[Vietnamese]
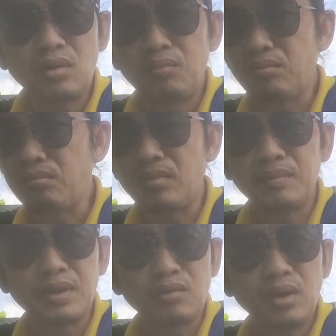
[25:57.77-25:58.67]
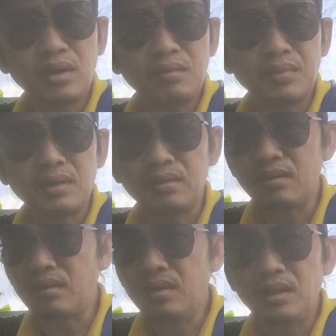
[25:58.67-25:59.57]
cuối cùng mà mình quá
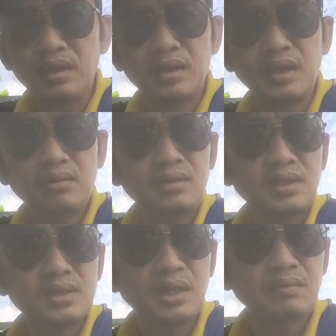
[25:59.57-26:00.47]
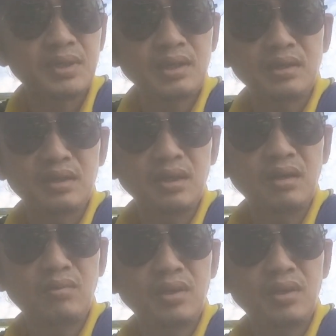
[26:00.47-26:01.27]
mình nghe nó chia sẻ mình thấy tuyệt vời